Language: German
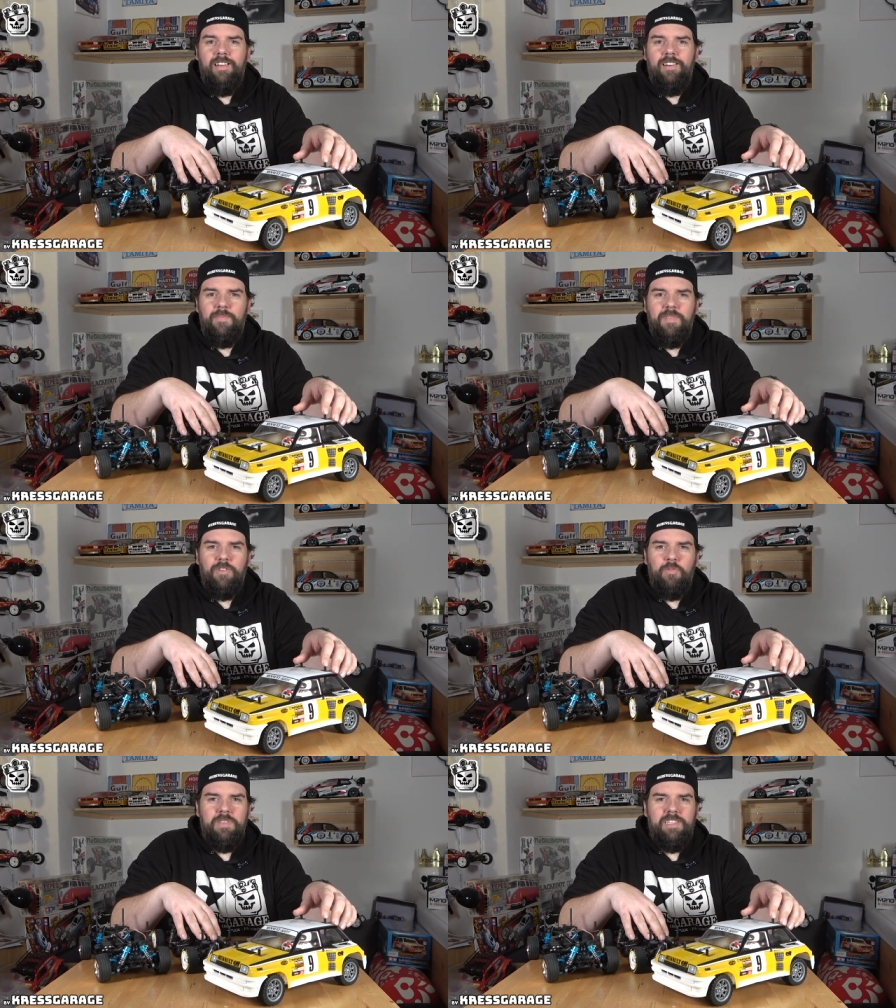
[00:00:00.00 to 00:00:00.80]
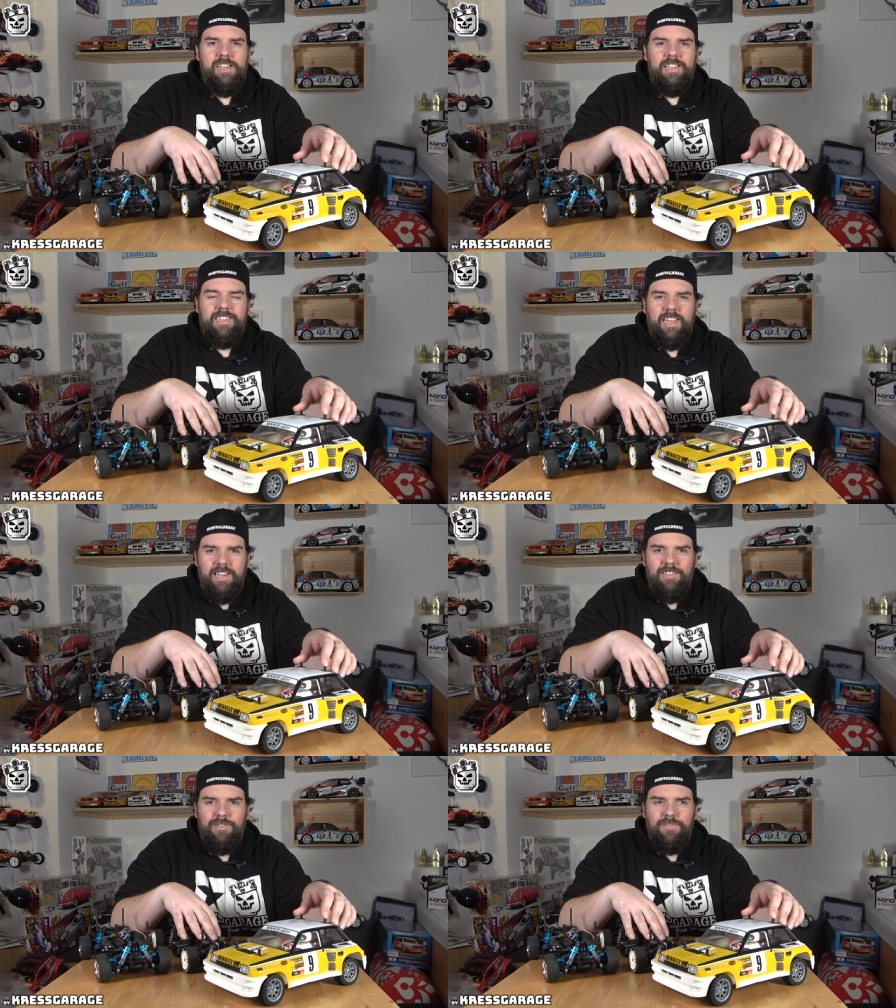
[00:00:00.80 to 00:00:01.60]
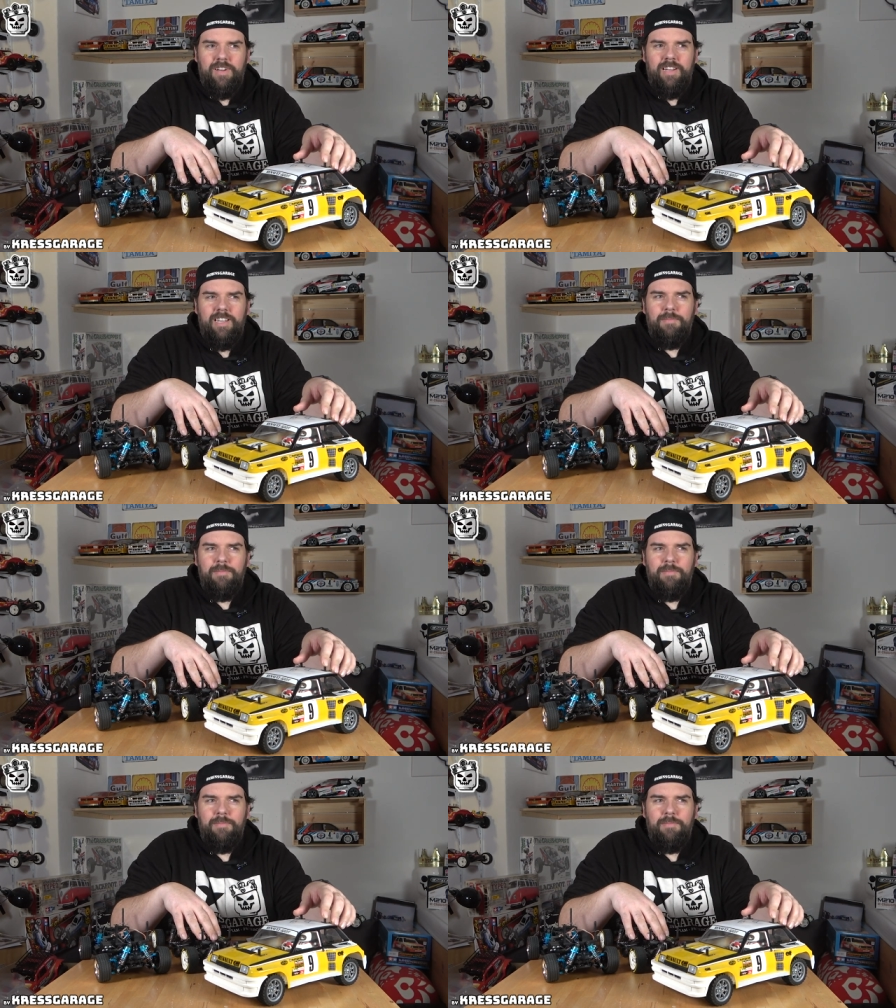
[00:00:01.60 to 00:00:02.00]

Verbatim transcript: ähm, um mit ihr jetzt Rennen zu fahren.